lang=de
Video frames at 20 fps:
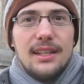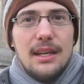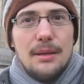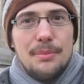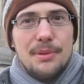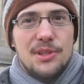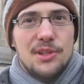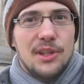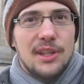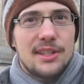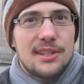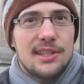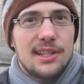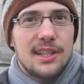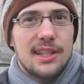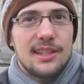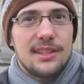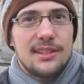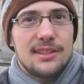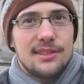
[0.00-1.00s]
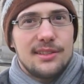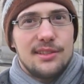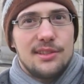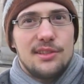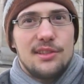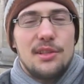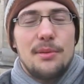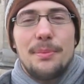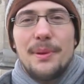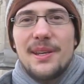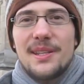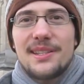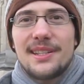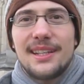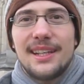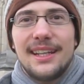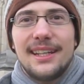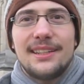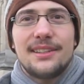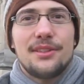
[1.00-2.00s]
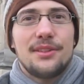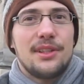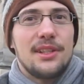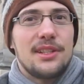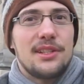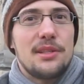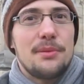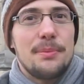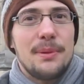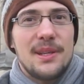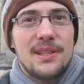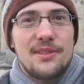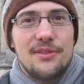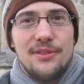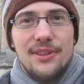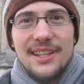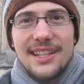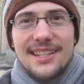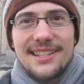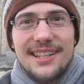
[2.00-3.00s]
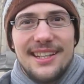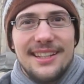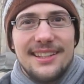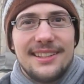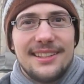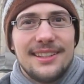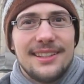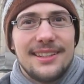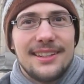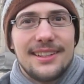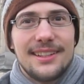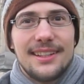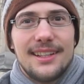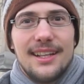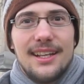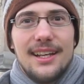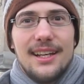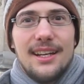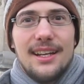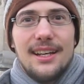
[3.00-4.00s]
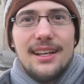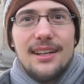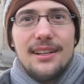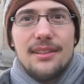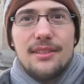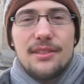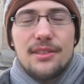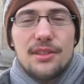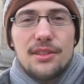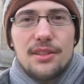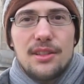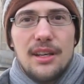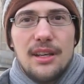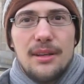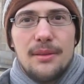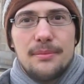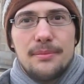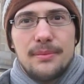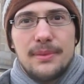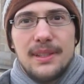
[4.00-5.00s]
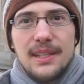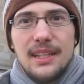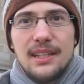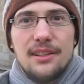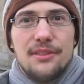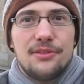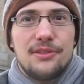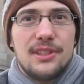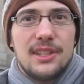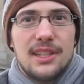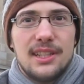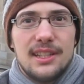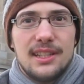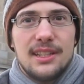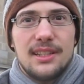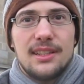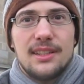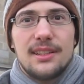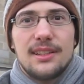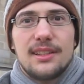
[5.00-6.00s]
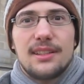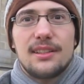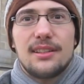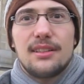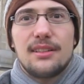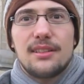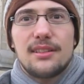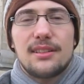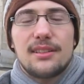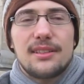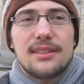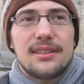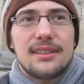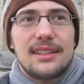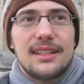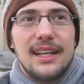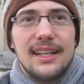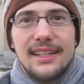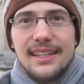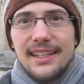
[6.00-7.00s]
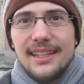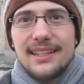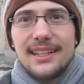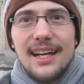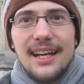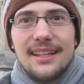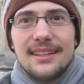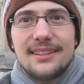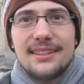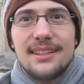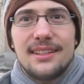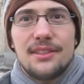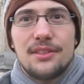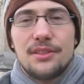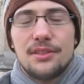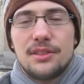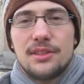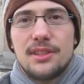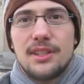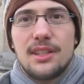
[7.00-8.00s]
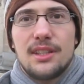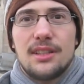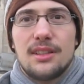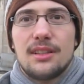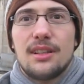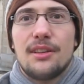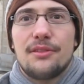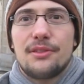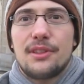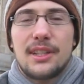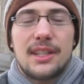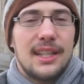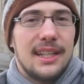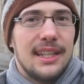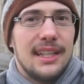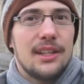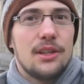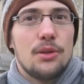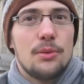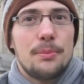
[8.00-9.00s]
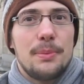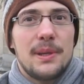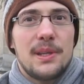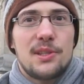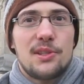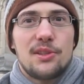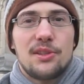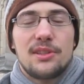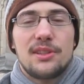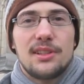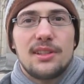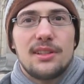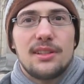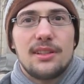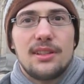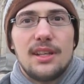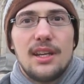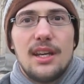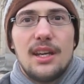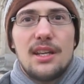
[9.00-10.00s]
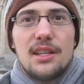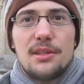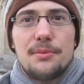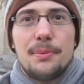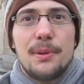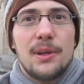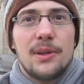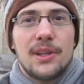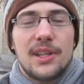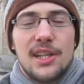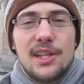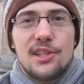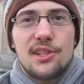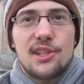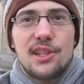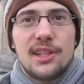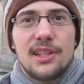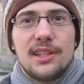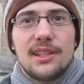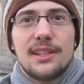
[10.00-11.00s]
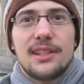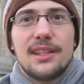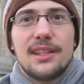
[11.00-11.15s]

Er besorgt sich ein GPS-Gerät oder ein GPS-fähiges Handy, ähm, geht auf die Cahiers-Karte auf der Cahiers-Homepage unter Spirit Caching